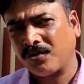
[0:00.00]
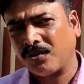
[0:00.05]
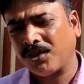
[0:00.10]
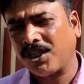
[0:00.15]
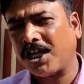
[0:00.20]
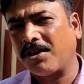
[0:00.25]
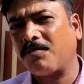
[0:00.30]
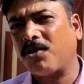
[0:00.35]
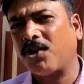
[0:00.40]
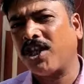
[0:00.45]

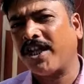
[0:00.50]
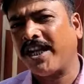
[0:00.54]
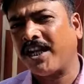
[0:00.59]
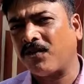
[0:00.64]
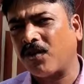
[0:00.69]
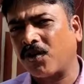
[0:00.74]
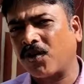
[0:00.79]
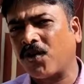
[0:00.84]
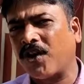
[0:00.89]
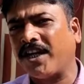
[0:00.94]
উজান ময়দানের
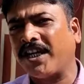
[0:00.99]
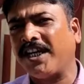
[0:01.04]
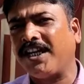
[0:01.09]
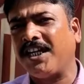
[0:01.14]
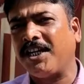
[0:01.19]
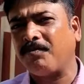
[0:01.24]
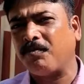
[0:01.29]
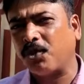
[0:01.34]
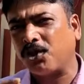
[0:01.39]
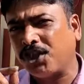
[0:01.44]
ঘটনাকে
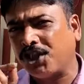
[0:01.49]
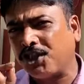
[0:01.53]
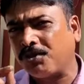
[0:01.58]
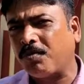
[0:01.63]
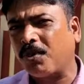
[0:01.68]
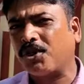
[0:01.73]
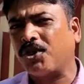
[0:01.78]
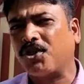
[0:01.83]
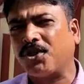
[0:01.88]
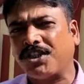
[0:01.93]
নিয়ে পঁচিশ
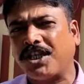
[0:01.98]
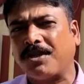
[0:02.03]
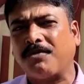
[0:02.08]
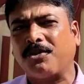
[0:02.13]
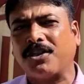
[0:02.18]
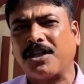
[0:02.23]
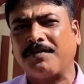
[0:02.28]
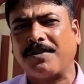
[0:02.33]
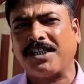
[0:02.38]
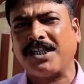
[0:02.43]
বছর
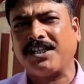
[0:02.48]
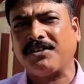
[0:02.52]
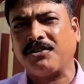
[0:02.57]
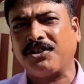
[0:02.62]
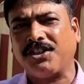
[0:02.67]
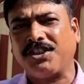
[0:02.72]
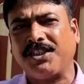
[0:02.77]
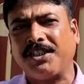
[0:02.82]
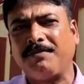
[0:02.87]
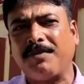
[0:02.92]
যাবৎ আমাদের
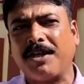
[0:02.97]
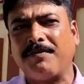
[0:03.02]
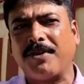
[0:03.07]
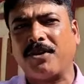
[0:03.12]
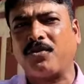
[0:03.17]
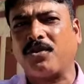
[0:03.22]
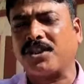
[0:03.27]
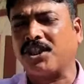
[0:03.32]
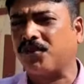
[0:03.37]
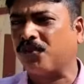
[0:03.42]
ওই
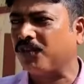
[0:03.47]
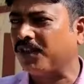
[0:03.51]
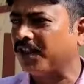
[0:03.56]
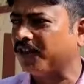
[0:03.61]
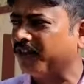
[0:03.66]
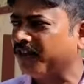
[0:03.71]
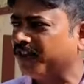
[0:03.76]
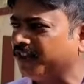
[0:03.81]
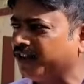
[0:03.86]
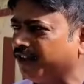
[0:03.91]
এর কথা শুনতে
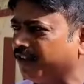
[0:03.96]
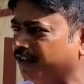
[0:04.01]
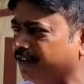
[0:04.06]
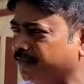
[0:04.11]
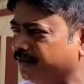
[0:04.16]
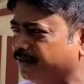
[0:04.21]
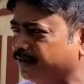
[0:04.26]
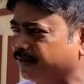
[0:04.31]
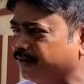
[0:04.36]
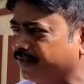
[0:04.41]
হয়েছিল
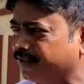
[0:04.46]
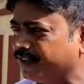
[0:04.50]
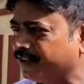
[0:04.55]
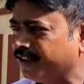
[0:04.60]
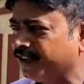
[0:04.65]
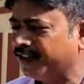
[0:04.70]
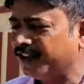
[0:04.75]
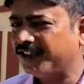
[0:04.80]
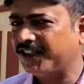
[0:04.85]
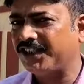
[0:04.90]

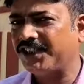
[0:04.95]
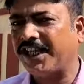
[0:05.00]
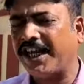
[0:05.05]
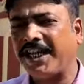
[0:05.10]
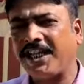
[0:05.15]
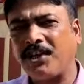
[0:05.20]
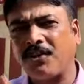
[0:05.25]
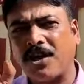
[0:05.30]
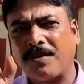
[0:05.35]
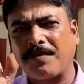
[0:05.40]

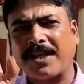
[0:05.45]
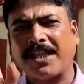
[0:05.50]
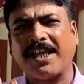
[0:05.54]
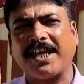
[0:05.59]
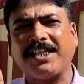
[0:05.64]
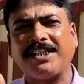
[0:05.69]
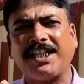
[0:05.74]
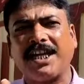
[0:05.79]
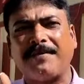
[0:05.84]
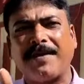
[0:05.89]
সেই দিনও আমরা
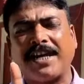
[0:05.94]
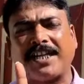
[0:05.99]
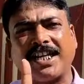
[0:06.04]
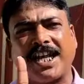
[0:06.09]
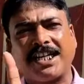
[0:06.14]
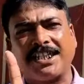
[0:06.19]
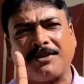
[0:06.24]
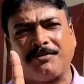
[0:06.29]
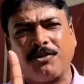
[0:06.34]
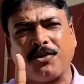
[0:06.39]
দেখেছিলাম একটা
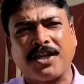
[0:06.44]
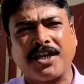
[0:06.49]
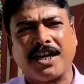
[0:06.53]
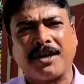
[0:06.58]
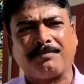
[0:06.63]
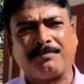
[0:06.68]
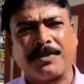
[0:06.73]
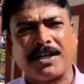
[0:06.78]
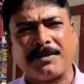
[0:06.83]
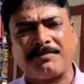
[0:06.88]
আসামি
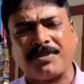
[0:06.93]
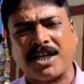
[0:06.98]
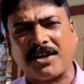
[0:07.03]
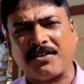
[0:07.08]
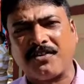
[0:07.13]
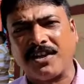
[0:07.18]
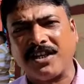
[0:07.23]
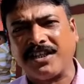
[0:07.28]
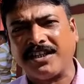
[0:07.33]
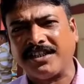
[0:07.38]

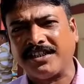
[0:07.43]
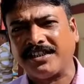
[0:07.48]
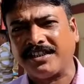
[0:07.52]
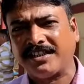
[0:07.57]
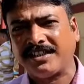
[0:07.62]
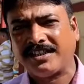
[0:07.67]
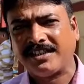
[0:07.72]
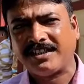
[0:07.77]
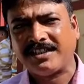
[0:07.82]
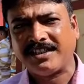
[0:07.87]
গ্রেপ্তার হয়নি
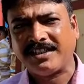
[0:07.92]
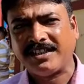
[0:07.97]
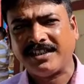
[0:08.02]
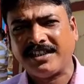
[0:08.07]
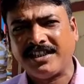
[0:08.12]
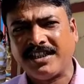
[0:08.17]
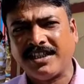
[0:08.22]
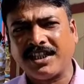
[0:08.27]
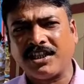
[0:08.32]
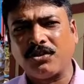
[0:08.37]

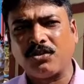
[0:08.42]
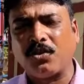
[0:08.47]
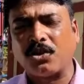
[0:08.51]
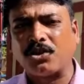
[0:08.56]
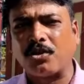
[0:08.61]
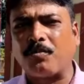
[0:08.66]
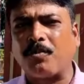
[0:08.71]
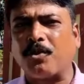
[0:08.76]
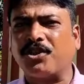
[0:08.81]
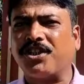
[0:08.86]
কিন্তু
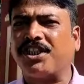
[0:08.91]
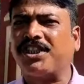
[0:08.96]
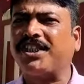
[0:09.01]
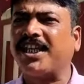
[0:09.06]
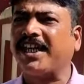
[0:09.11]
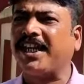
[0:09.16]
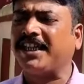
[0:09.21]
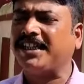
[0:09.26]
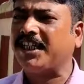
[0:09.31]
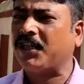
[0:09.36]
গত পঁচিশ
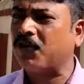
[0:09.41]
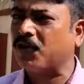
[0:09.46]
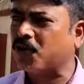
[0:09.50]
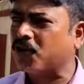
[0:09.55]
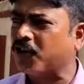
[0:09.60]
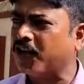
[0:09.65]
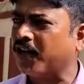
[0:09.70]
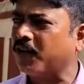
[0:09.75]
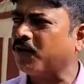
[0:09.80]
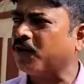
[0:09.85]
তারিখ যে
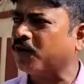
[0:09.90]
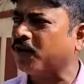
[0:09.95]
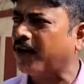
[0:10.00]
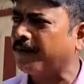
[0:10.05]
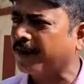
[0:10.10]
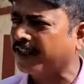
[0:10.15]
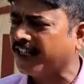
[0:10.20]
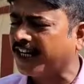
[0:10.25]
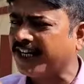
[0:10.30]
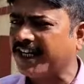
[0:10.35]
ঘটনাটা ঘটলো
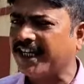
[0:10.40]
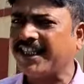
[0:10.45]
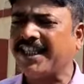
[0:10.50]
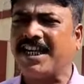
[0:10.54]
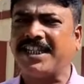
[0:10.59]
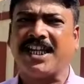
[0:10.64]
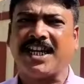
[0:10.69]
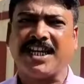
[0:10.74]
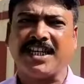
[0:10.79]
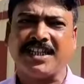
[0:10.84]
আমরা তার
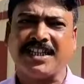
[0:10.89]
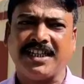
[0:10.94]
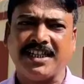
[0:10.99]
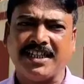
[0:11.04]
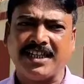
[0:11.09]
নিন্দা জানাই